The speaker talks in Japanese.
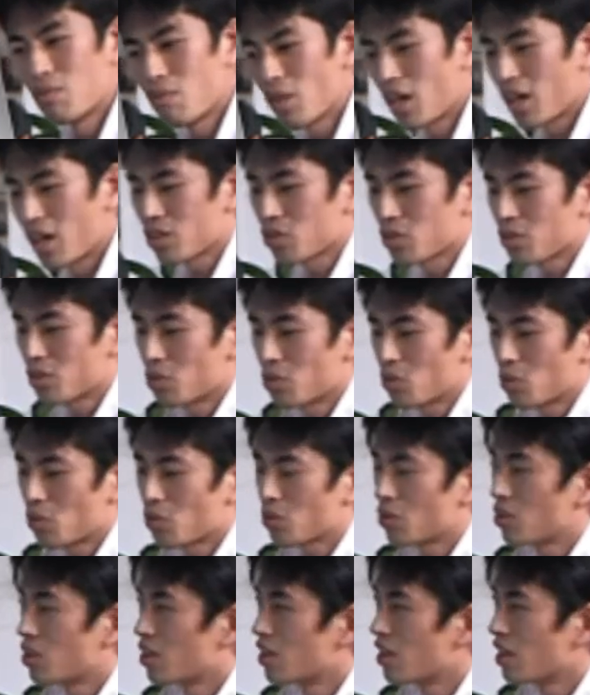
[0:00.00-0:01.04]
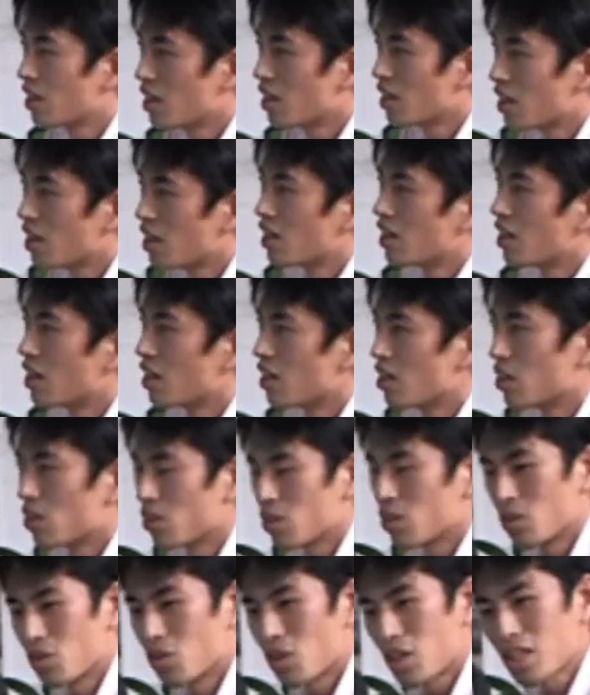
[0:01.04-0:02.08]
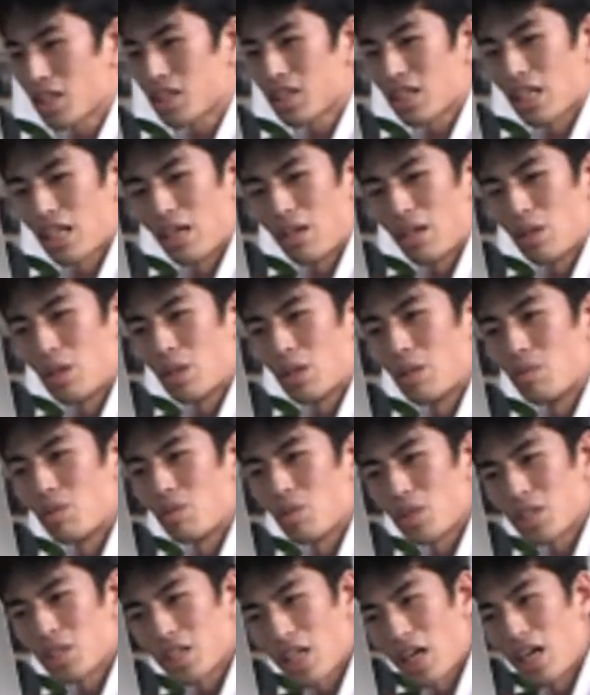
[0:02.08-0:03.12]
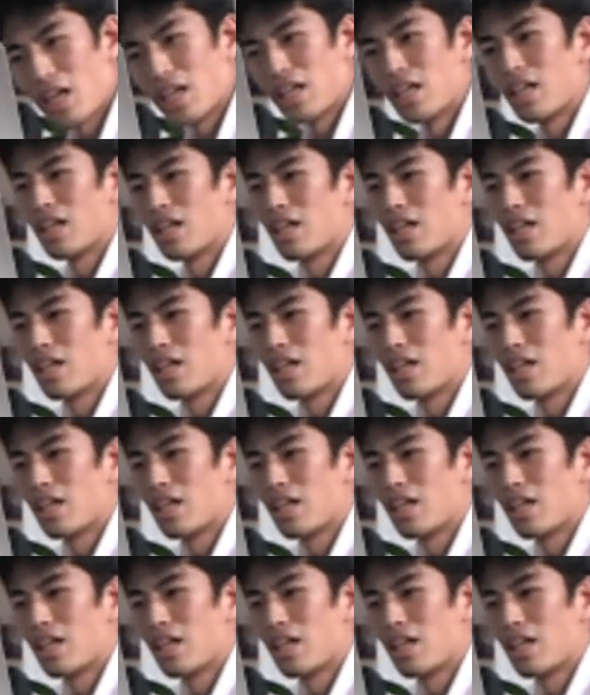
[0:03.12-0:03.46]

まあ、それを動かしてみました。